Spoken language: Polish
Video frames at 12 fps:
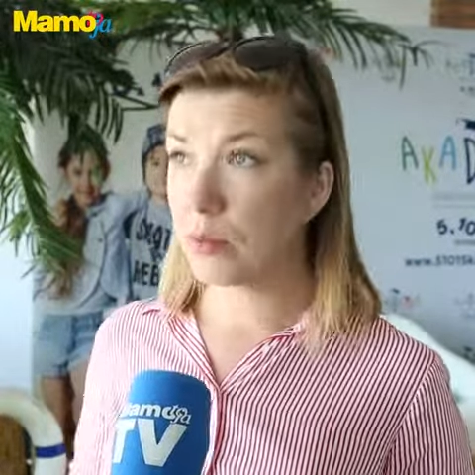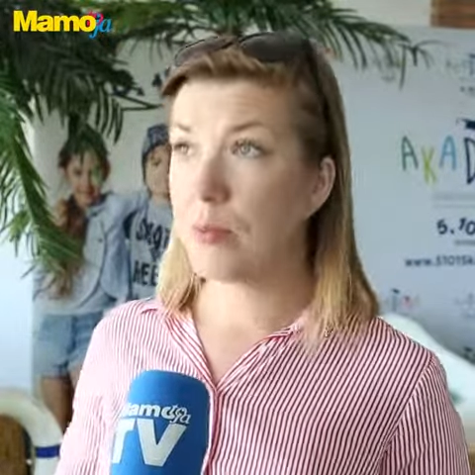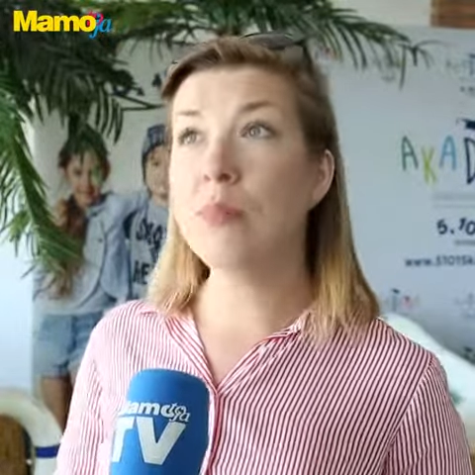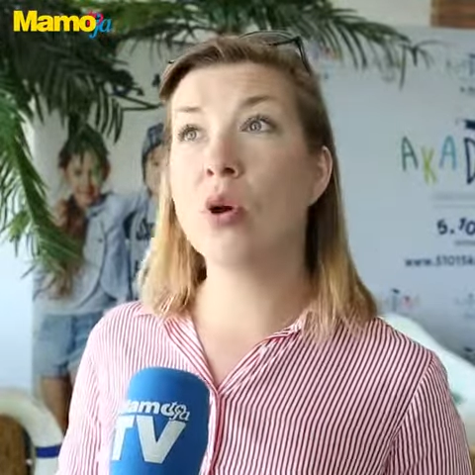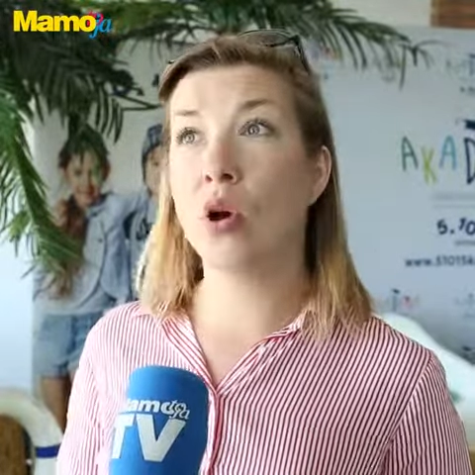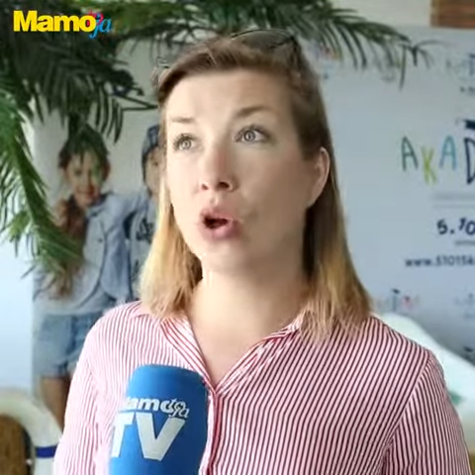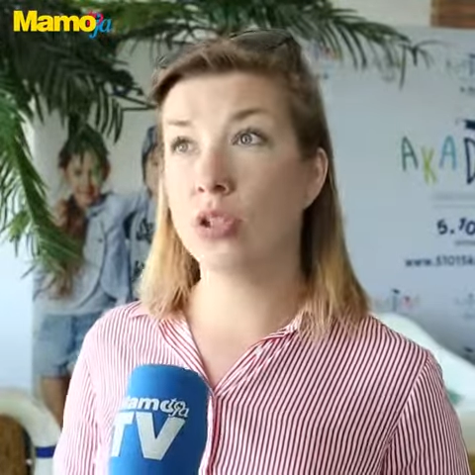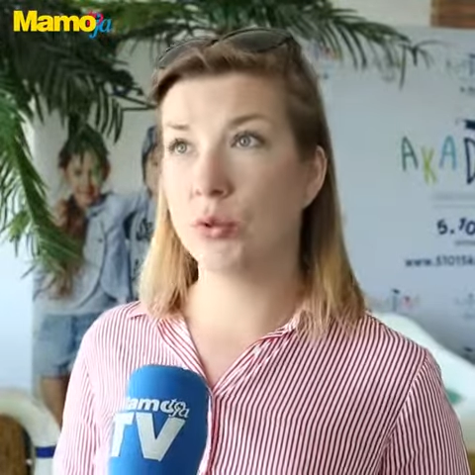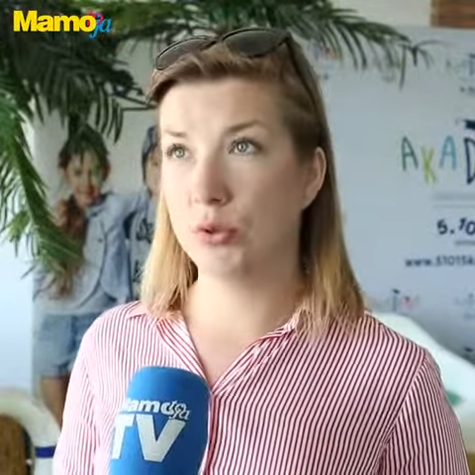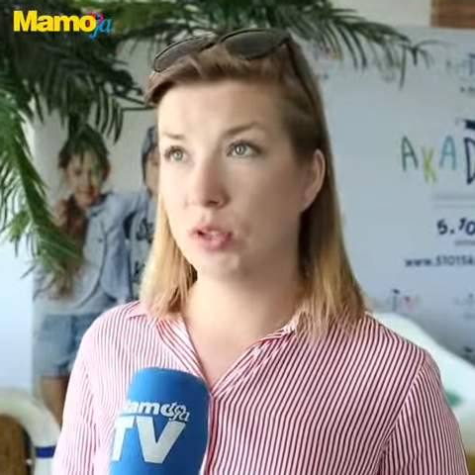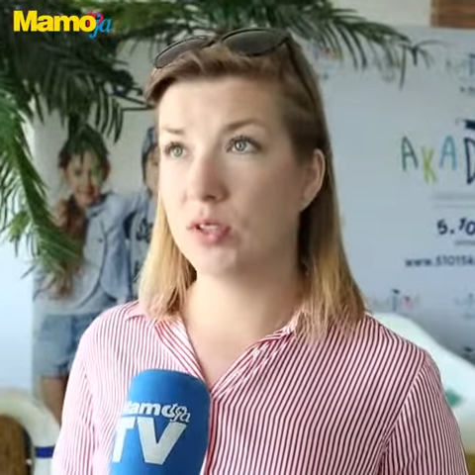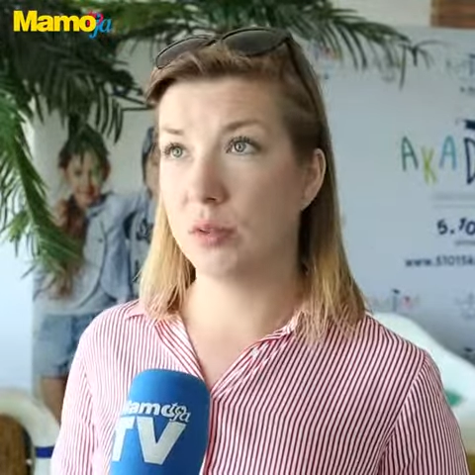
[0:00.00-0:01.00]
mamy ochotę
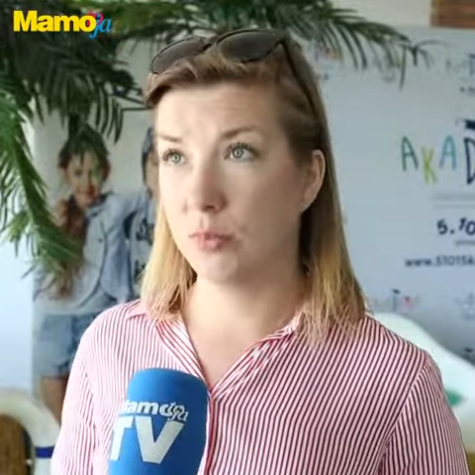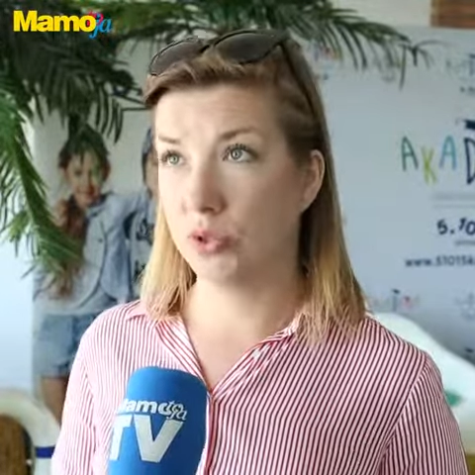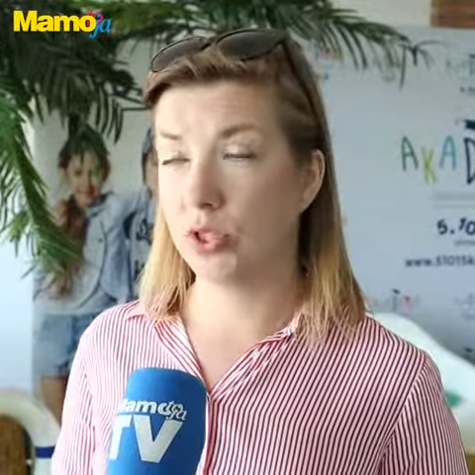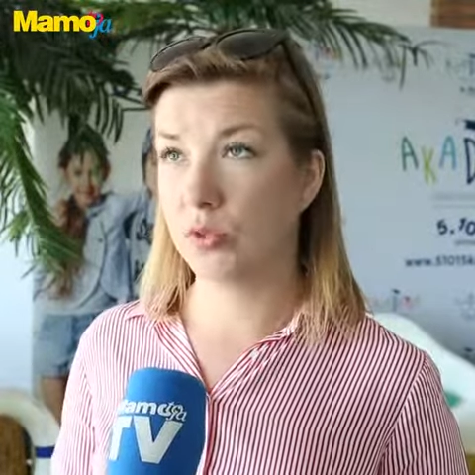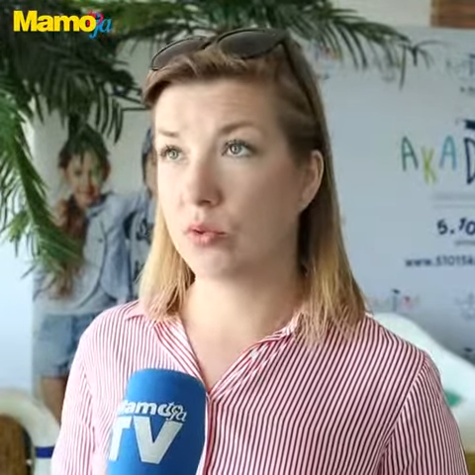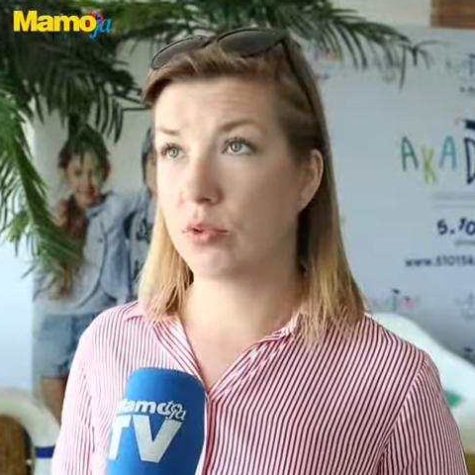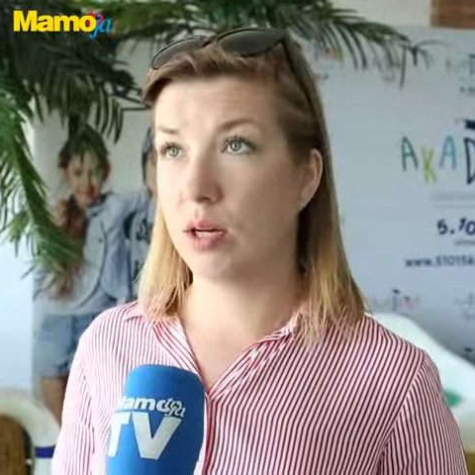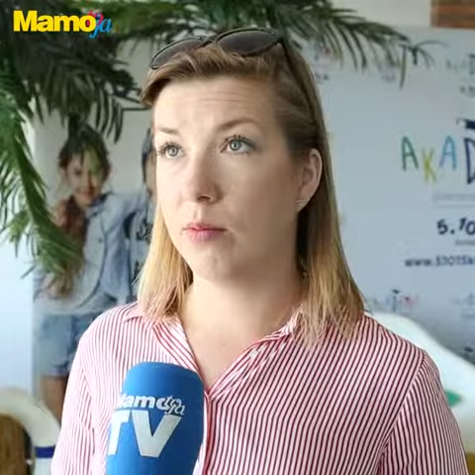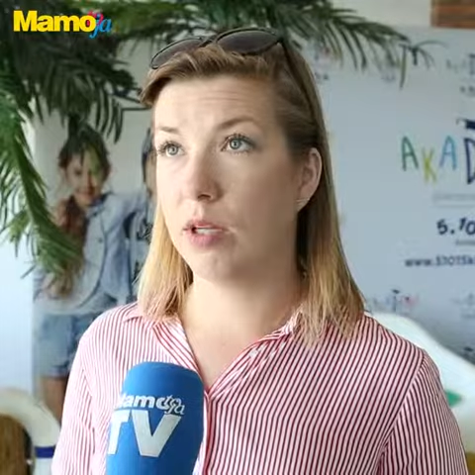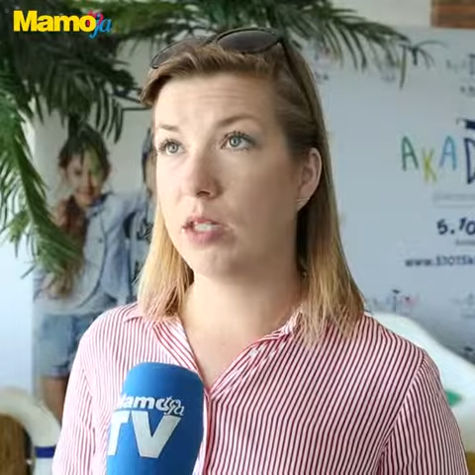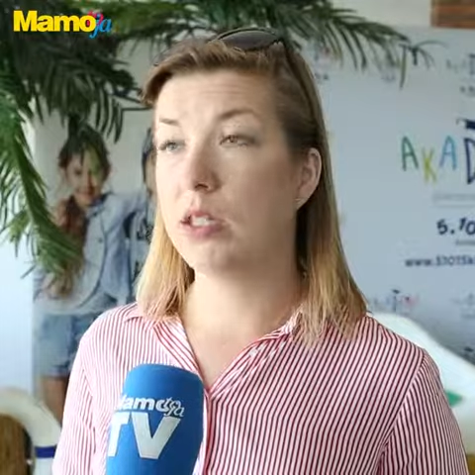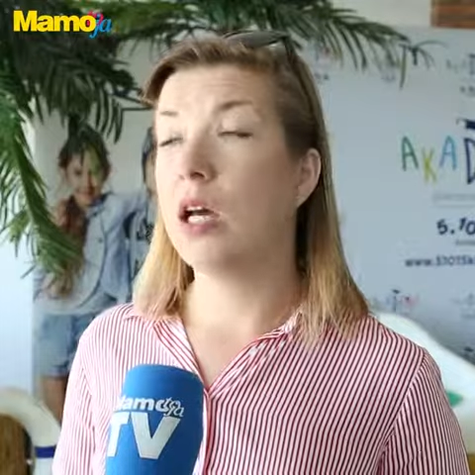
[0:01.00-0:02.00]
udostępnić dziecku
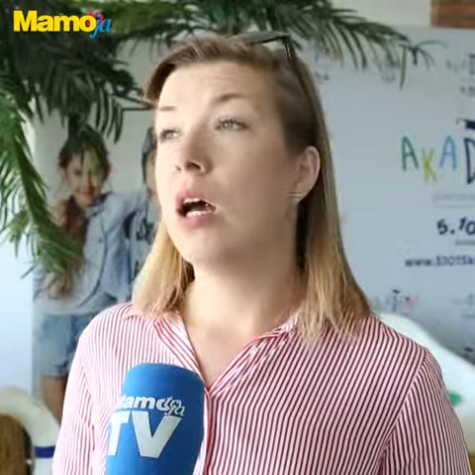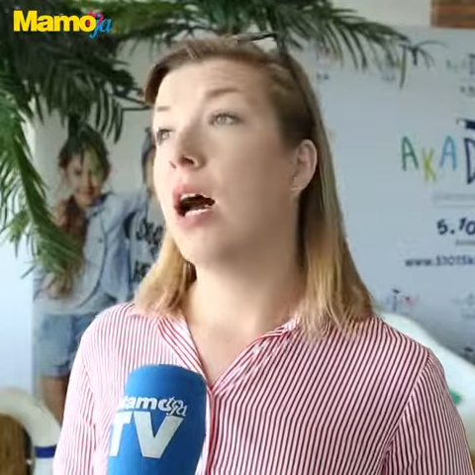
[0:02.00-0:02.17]
tablet,